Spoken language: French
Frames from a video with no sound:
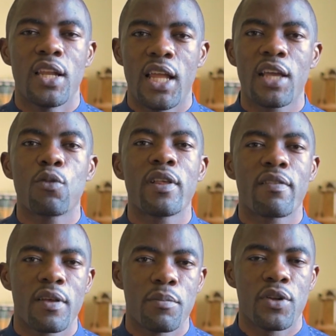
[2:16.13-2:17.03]
La raison est
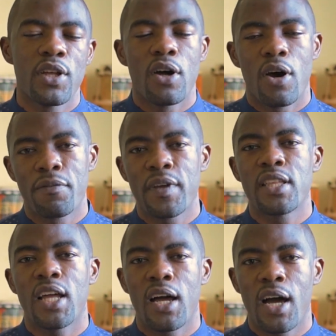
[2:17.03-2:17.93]
simple. En
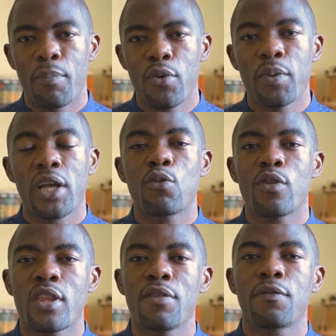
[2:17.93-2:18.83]
fait, à peu près ce
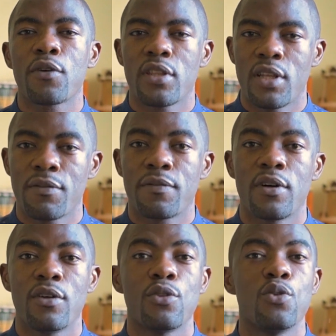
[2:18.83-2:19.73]
chiffre
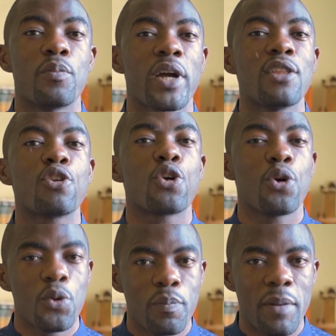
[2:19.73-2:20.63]
d'enfants ne prennent
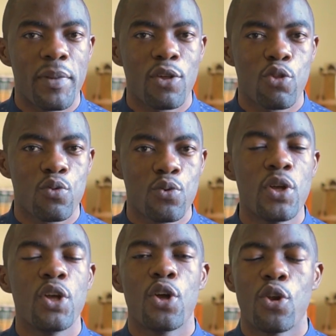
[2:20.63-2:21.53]
qu'un repas par jour
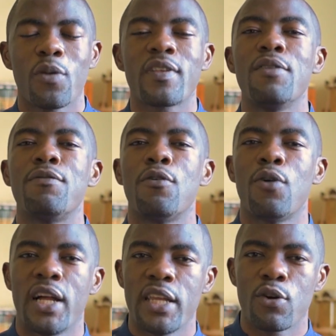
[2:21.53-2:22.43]
lorsqu'ils
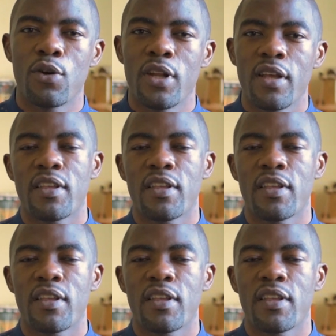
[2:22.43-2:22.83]
vont à l'école.